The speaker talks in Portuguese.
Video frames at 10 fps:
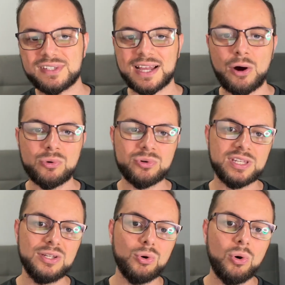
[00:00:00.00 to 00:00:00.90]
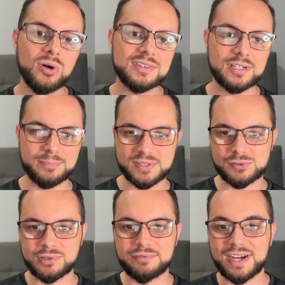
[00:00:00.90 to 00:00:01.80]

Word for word: em algo que outra pessoa